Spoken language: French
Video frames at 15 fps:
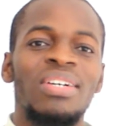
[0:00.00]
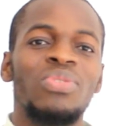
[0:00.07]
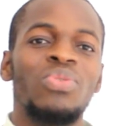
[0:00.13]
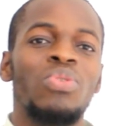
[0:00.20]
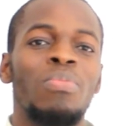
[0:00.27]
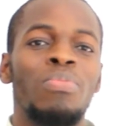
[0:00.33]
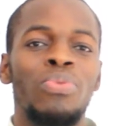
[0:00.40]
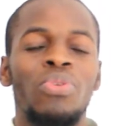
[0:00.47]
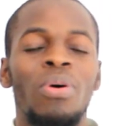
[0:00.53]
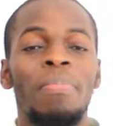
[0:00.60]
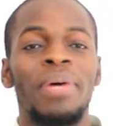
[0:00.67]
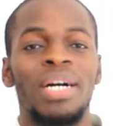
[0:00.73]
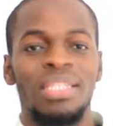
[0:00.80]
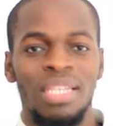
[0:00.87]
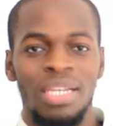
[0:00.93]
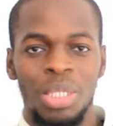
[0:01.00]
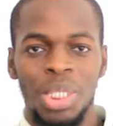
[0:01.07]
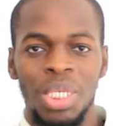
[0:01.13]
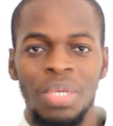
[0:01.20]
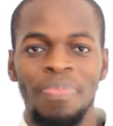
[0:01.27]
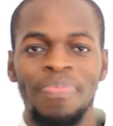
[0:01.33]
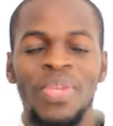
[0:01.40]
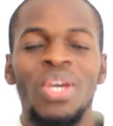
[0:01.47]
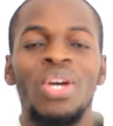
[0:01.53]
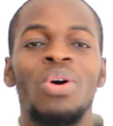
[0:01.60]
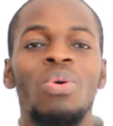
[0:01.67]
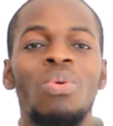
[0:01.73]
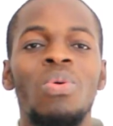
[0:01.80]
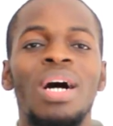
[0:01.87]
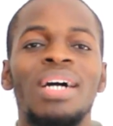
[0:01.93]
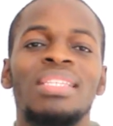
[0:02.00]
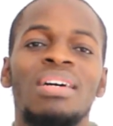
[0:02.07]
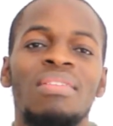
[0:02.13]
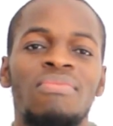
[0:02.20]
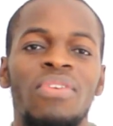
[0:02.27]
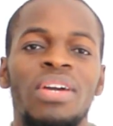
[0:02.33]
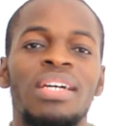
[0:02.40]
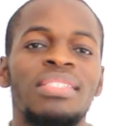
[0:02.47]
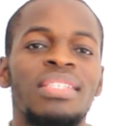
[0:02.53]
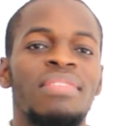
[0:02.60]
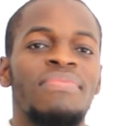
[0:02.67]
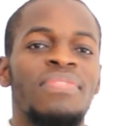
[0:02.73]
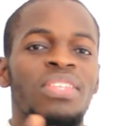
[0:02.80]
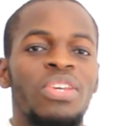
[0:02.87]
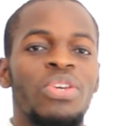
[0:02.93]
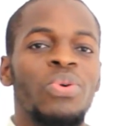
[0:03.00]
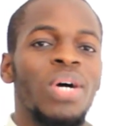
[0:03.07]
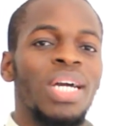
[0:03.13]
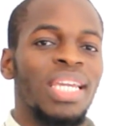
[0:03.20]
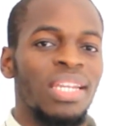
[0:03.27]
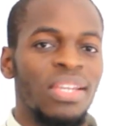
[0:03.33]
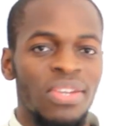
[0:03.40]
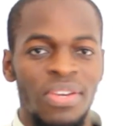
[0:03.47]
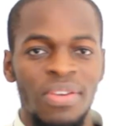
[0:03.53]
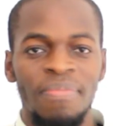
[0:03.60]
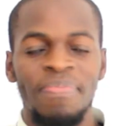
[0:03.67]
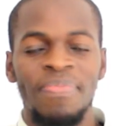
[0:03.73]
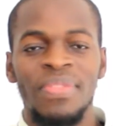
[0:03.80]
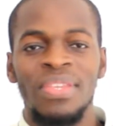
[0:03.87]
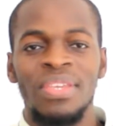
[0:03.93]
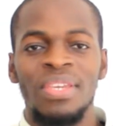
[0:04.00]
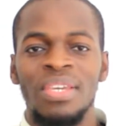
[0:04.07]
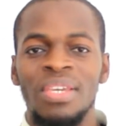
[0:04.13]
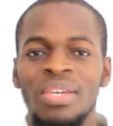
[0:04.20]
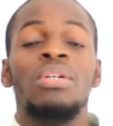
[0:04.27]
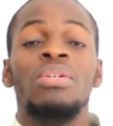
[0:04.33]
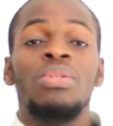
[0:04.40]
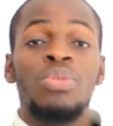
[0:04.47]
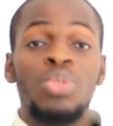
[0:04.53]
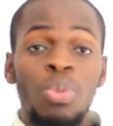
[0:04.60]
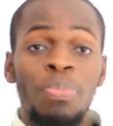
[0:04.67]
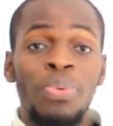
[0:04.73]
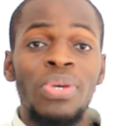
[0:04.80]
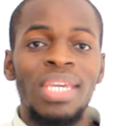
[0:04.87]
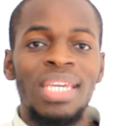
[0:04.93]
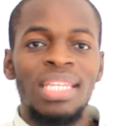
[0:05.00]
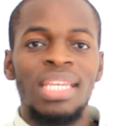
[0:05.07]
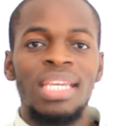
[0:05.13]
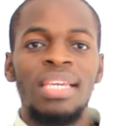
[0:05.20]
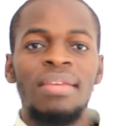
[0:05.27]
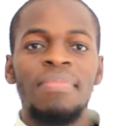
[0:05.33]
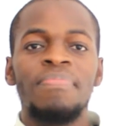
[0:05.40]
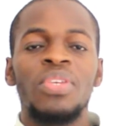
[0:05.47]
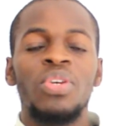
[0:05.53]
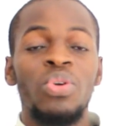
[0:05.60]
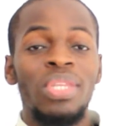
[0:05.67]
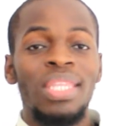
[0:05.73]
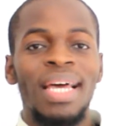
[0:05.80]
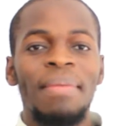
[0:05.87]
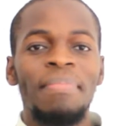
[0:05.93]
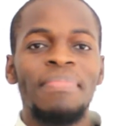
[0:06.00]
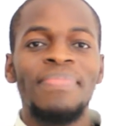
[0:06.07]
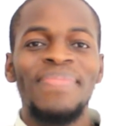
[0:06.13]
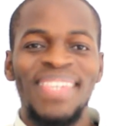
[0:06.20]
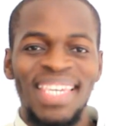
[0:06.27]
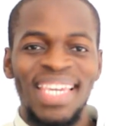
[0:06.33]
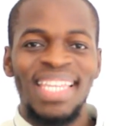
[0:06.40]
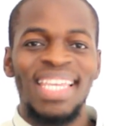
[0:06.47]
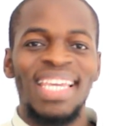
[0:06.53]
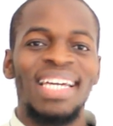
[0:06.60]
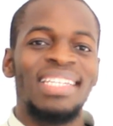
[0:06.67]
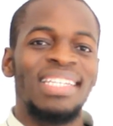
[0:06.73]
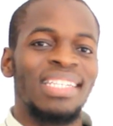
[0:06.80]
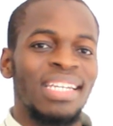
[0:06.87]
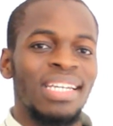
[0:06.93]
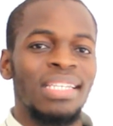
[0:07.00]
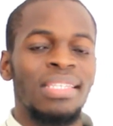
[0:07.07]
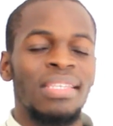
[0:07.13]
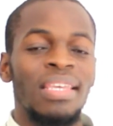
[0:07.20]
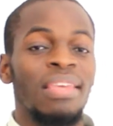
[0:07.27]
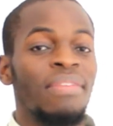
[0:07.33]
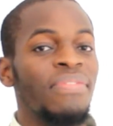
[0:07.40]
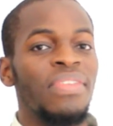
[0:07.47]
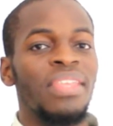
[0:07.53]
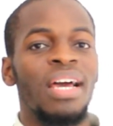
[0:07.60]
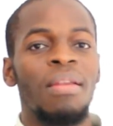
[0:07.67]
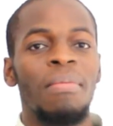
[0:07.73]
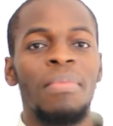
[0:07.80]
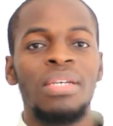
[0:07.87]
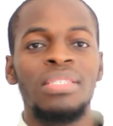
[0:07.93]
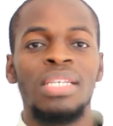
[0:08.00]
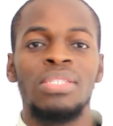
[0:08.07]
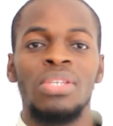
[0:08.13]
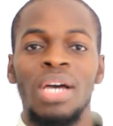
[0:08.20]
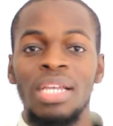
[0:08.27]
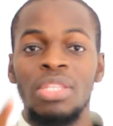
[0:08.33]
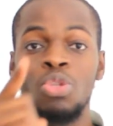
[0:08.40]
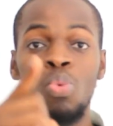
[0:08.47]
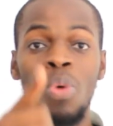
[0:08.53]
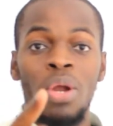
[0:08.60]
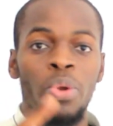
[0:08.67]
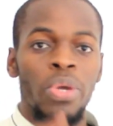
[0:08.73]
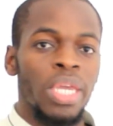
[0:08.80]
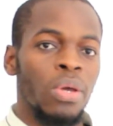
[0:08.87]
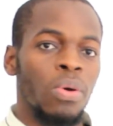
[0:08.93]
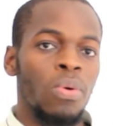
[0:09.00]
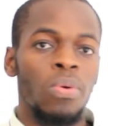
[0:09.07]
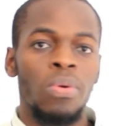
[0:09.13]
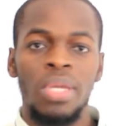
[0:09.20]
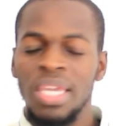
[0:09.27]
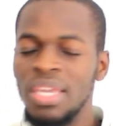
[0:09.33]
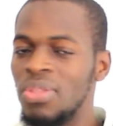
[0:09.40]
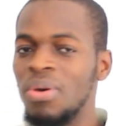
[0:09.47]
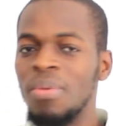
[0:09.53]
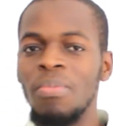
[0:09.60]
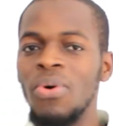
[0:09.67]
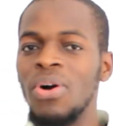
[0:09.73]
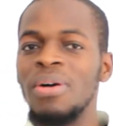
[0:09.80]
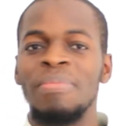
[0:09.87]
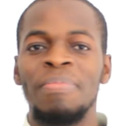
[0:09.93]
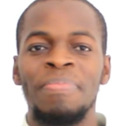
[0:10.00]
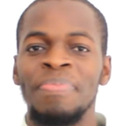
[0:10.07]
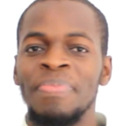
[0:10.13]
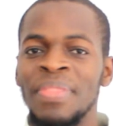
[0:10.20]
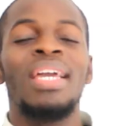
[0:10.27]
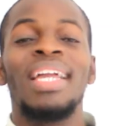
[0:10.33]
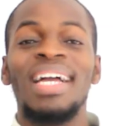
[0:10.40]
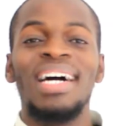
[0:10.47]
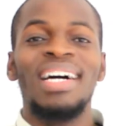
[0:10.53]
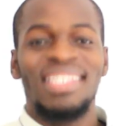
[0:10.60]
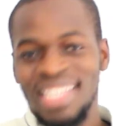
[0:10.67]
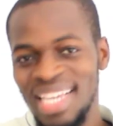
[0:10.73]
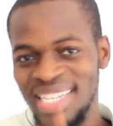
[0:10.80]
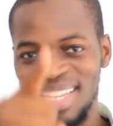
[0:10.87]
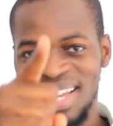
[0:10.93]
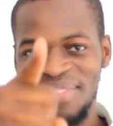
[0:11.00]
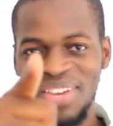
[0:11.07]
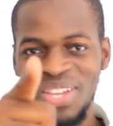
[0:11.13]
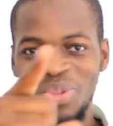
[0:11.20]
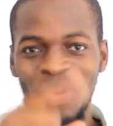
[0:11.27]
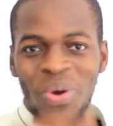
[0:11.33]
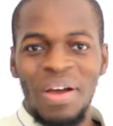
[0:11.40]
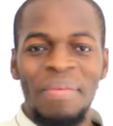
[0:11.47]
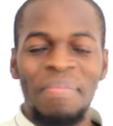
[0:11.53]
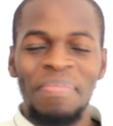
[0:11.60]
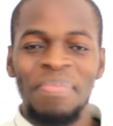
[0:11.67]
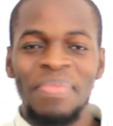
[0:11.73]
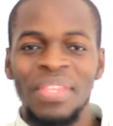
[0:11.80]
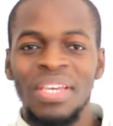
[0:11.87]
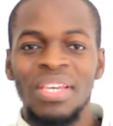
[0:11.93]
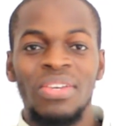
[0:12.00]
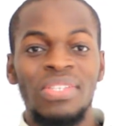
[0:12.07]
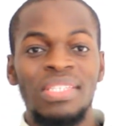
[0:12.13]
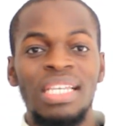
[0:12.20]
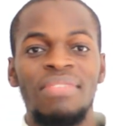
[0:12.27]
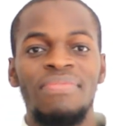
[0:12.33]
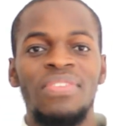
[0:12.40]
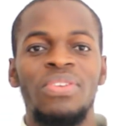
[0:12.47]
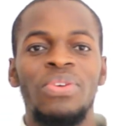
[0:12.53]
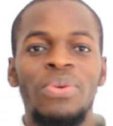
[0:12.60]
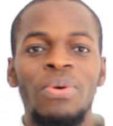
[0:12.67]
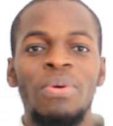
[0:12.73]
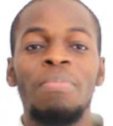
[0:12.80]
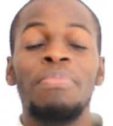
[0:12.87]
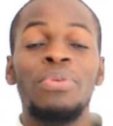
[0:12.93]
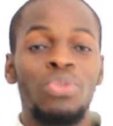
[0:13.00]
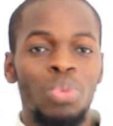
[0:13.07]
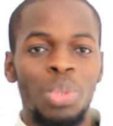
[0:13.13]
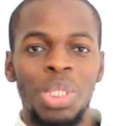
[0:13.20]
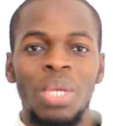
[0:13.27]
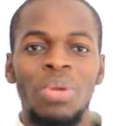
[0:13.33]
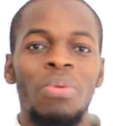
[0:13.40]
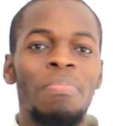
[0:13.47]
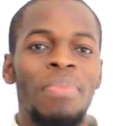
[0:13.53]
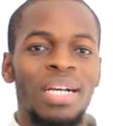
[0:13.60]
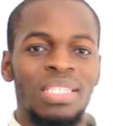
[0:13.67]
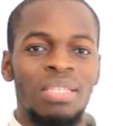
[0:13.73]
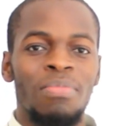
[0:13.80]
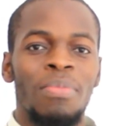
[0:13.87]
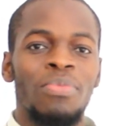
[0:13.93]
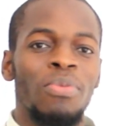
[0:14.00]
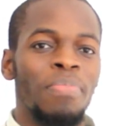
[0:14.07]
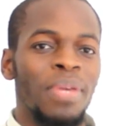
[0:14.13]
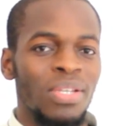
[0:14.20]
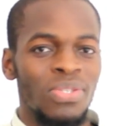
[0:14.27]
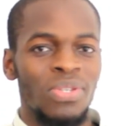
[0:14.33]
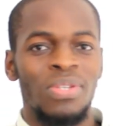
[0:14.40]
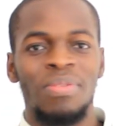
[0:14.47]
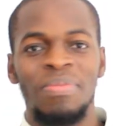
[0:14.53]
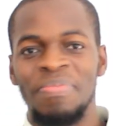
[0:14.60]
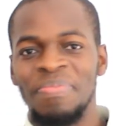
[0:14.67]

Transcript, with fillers: sur le bouton partager ou en envoyant cette vidéo à quelqu'un. Tu peux aider une âme qui était en détresse et finalement, ça sera toi le héros et non moi. Car c'est à travers toi que cette vidéo peut toucher le maximum de personnes.